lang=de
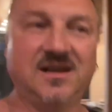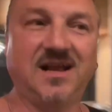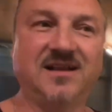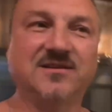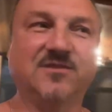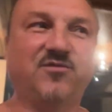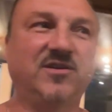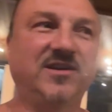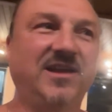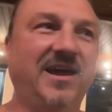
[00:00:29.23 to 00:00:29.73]

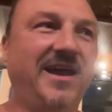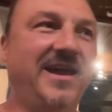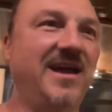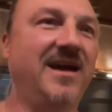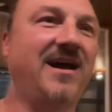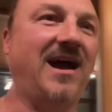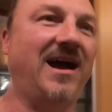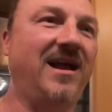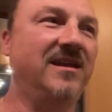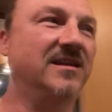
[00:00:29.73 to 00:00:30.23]
also von
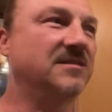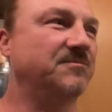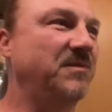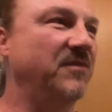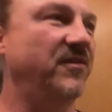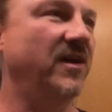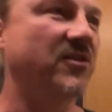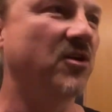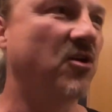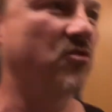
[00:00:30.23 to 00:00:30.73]
daher alles
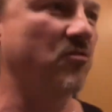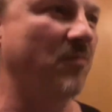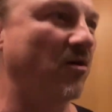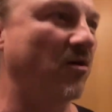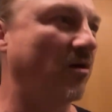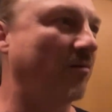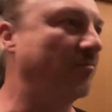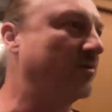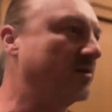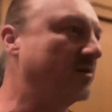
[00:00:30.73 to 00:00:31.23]
perfekt. Guck mal,
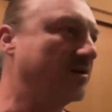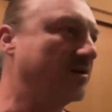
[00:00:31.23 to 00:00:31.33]
Rob,